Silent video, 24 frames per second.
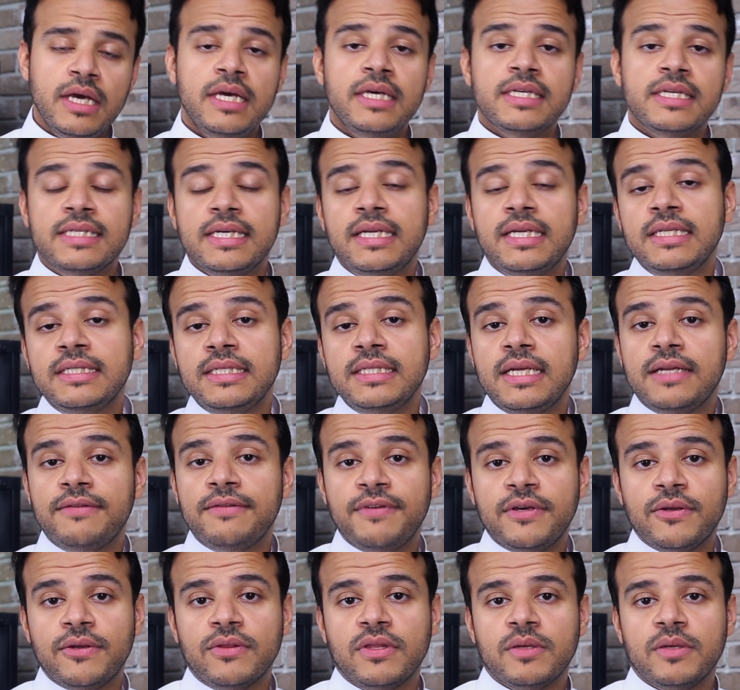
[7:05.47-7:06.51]
سنة
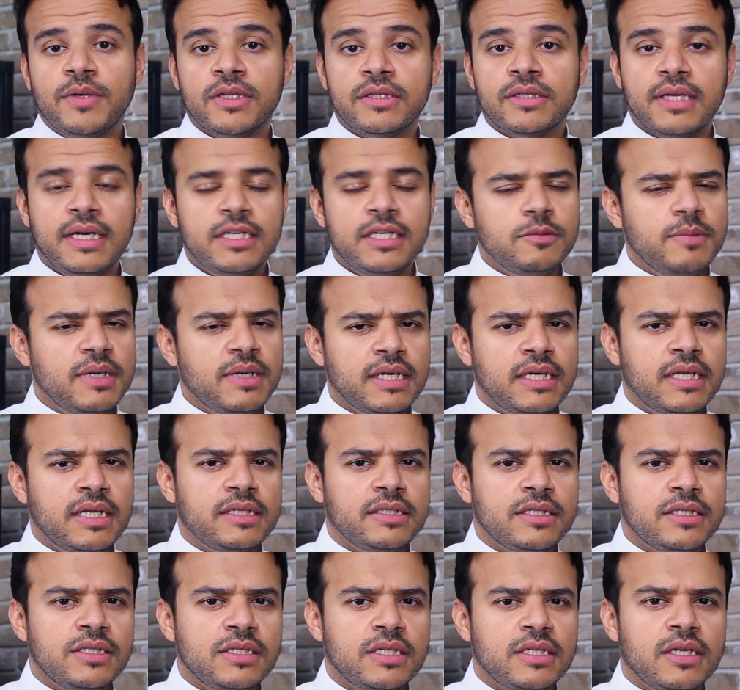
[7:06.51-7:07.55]
2018 ما
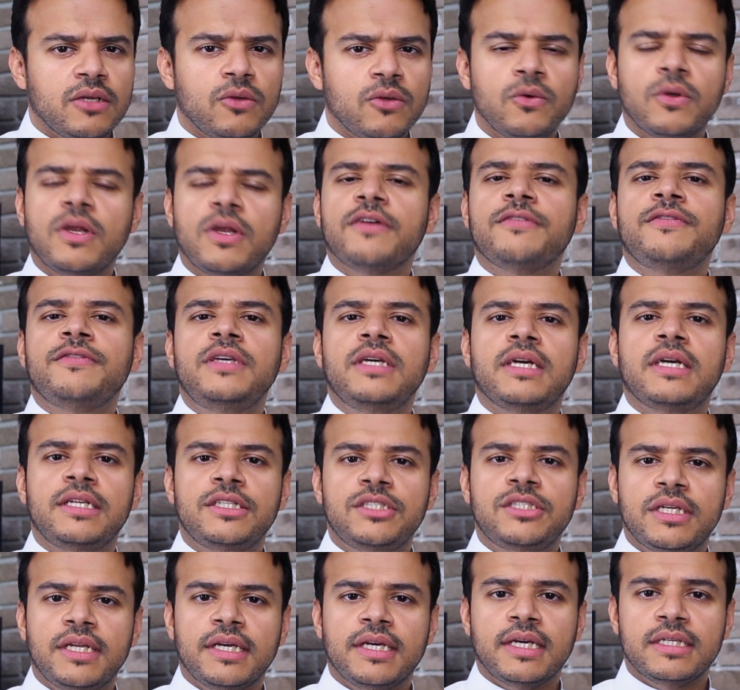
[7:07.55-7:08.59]
كانت السنة الخرافية
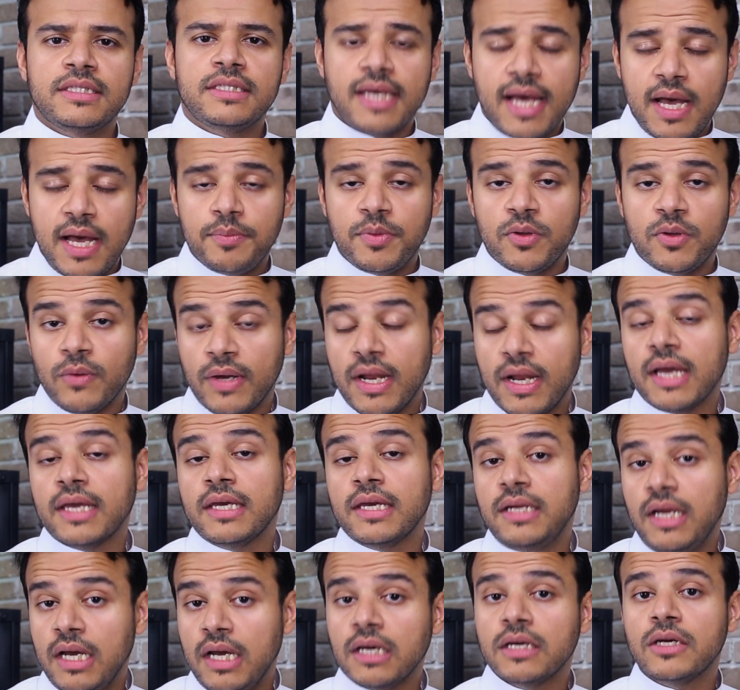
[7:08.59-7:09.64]
لشركة أبل
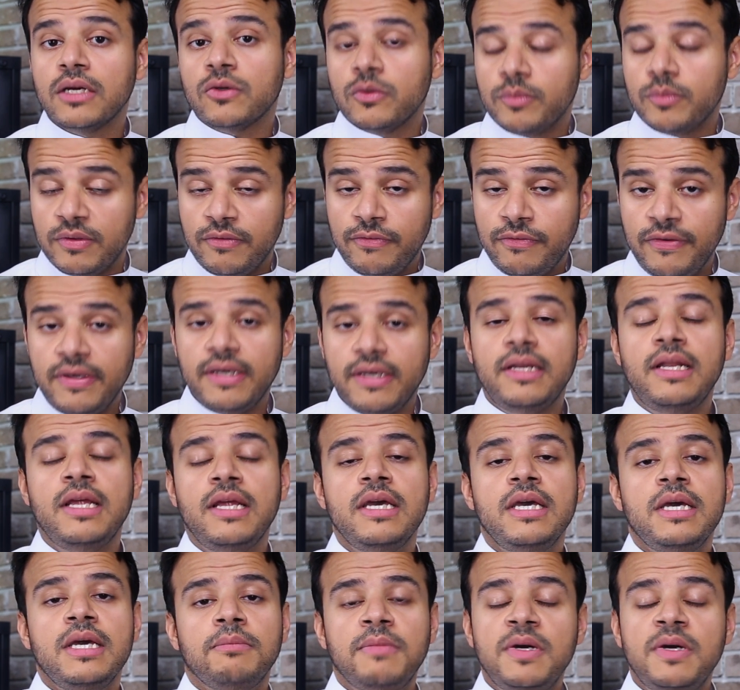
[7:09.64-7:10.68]
ولكن حققوا بالفعل
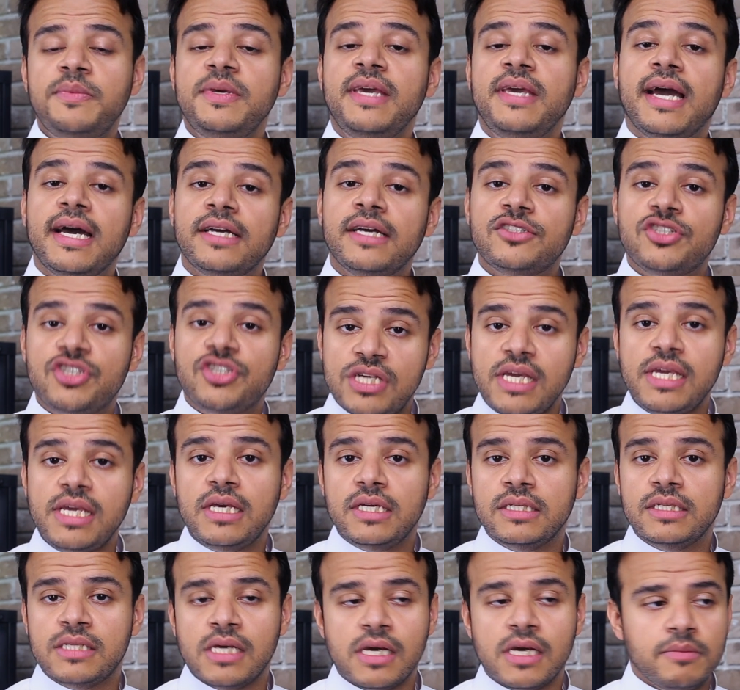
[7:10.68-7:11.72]
مبيعات
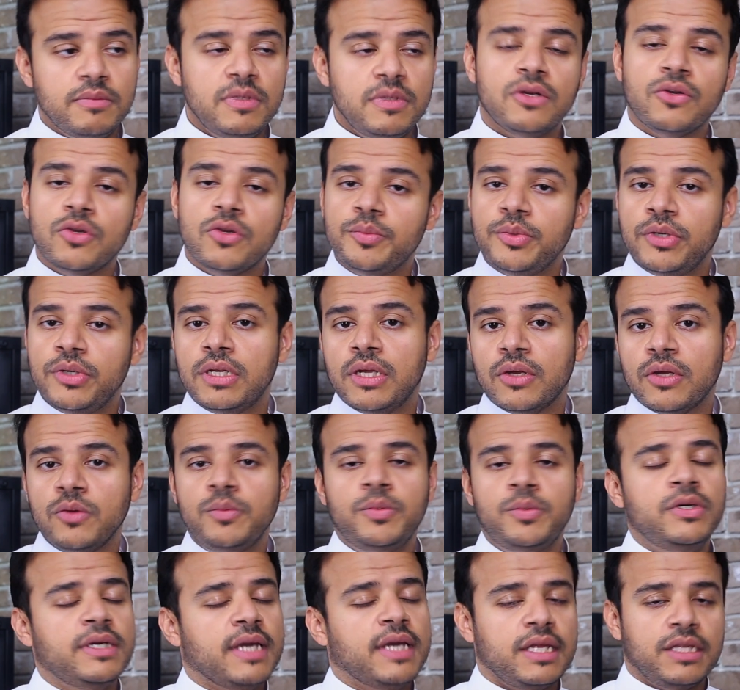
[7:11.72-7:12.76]
جيدة من ربع
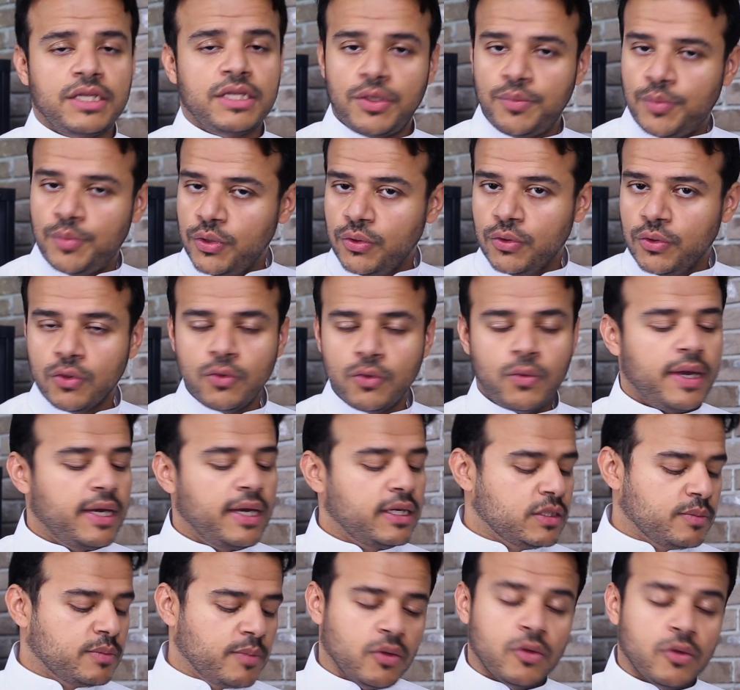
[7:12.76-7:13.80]
لربع قاعدين يبيعوا
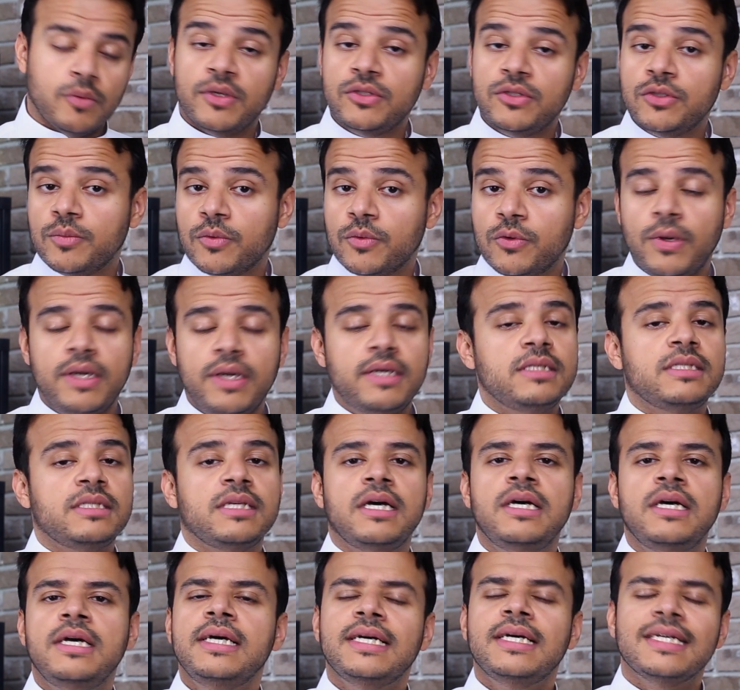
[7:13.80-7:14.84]
كويس منظومتهم
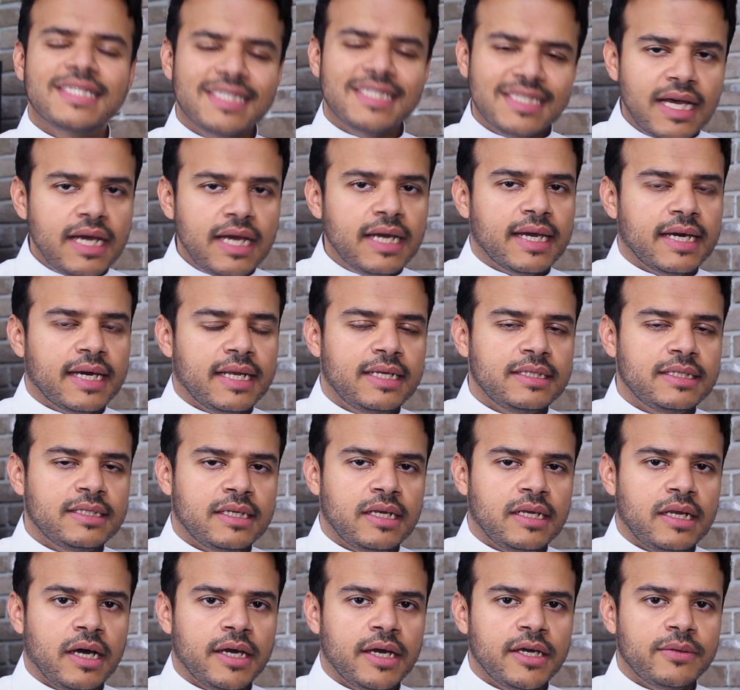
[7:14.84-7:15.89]
كويسة صح كان عندنا
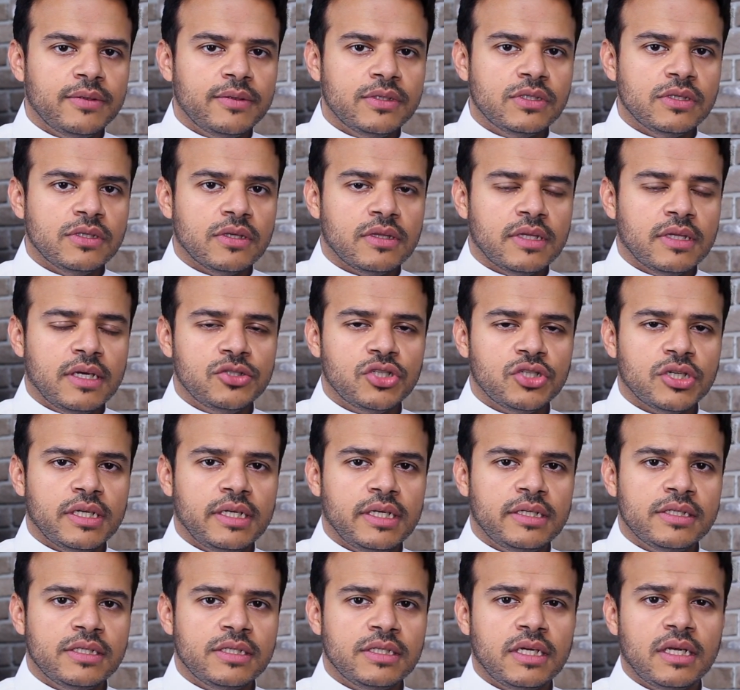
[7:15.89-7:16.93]
الاي او اس 12
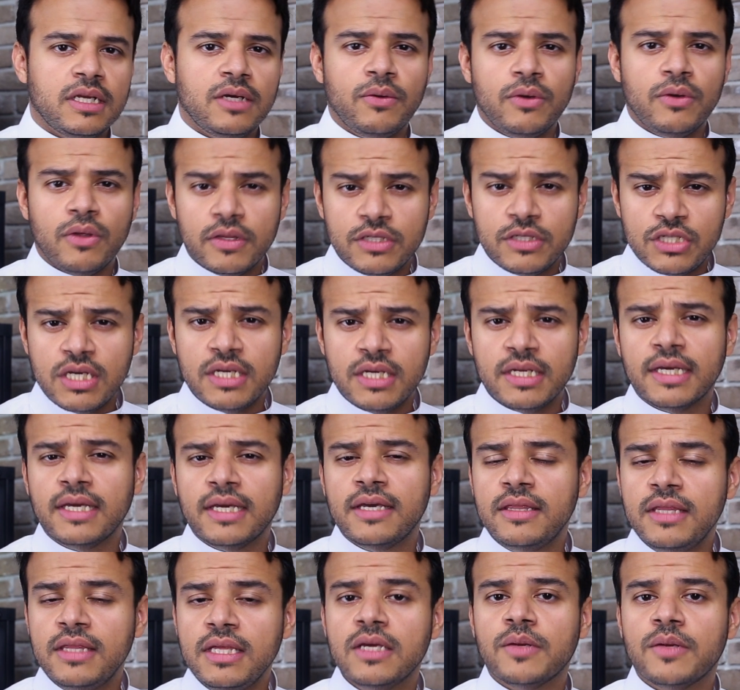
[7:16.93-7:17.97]
خلال السنة وواجهنا
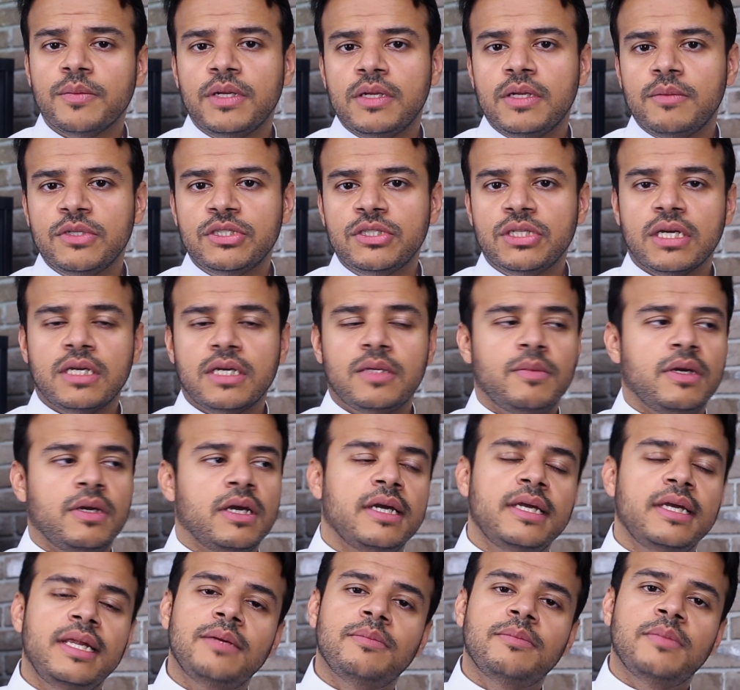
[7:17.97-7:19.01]
كثير من المشاكل
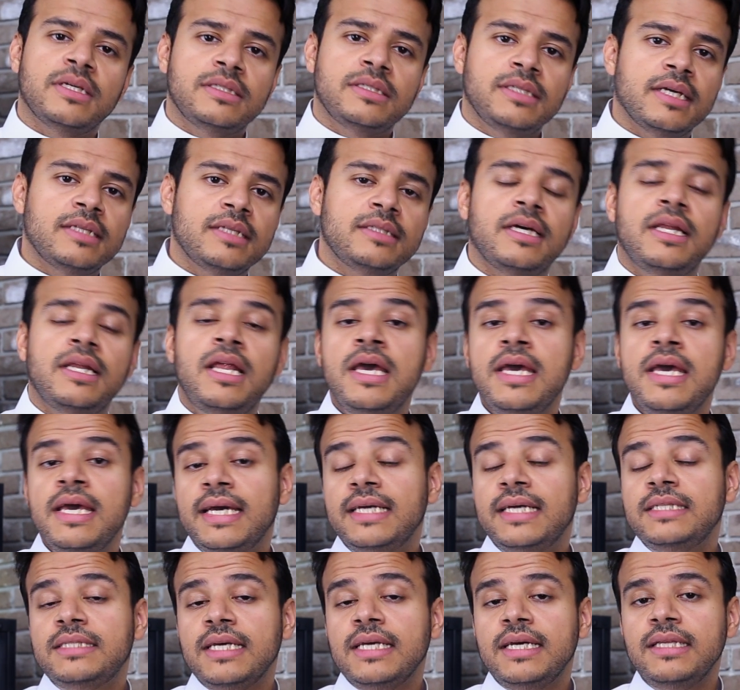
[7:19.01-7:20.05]
معاه إلى ما تعدل
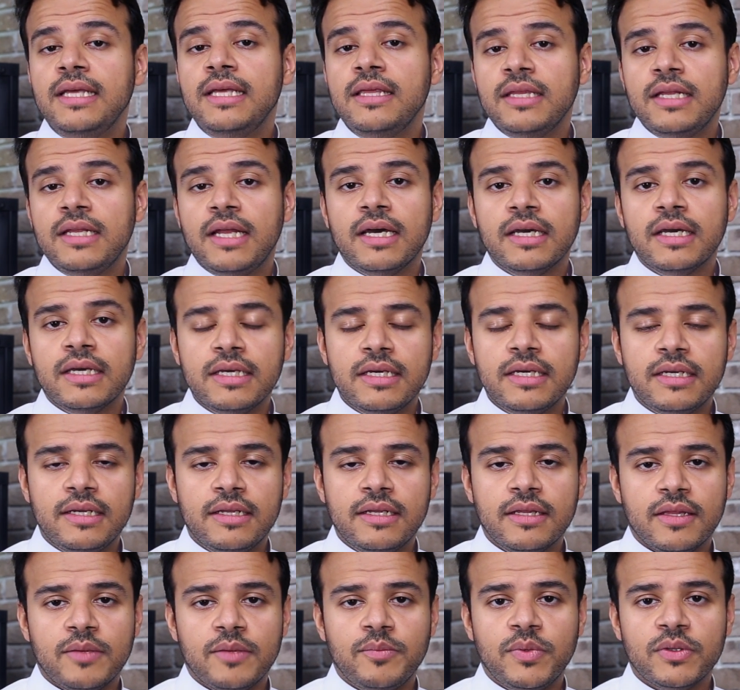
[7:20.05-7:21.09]
التحديث الأخير اللي
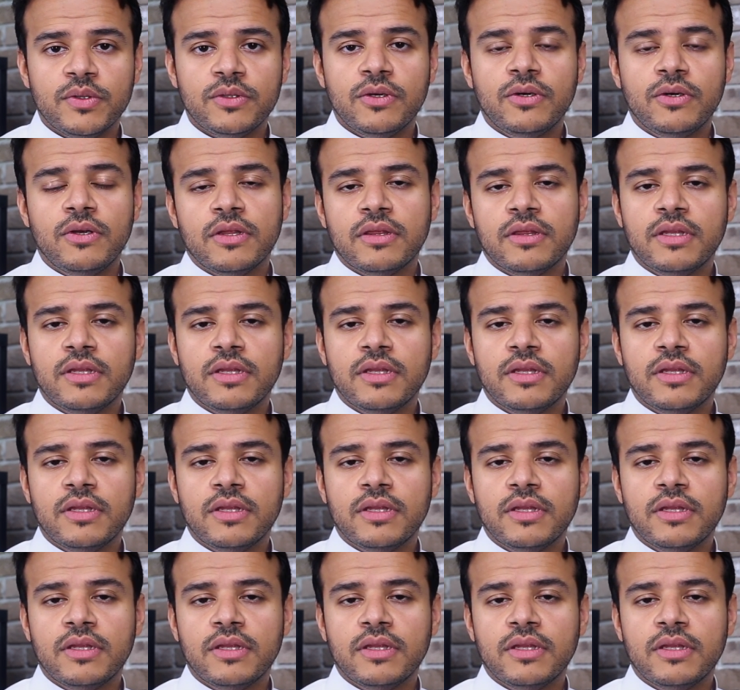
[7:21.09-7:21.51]
ضبطوه